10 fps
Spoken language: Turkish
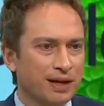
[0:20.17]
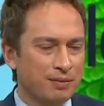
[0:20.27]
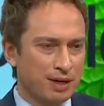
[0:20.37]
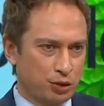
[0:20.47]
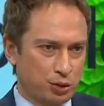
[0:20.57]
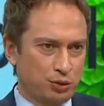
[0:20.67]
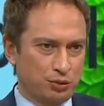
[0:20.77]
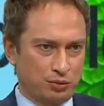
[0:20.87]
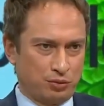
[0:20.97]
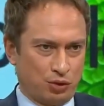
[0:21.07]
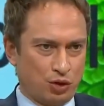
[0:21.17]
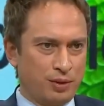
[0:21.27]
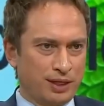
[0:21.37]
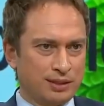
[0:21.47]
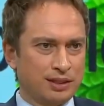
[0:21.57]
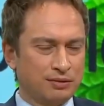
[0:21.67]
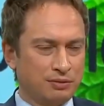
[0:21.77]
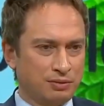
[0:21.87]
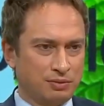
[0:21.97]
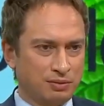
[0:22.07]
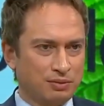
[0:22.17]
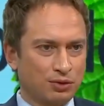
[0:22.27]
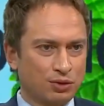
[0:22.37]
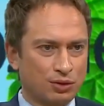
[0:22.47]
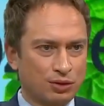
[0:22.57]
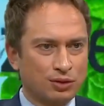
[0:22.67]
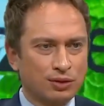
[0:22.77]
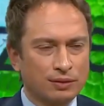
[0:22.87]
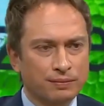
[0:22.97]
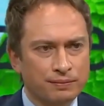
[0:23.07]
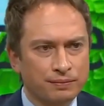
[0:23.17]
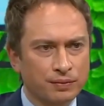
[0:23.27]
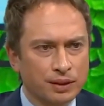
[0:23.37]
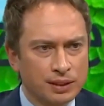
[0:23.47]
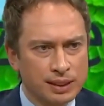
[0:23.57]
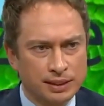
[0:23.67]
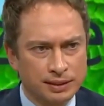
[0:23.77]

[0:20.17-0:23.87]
Hemen Şimdi şu işte göbek tarafı Yok, şart değil. Değil.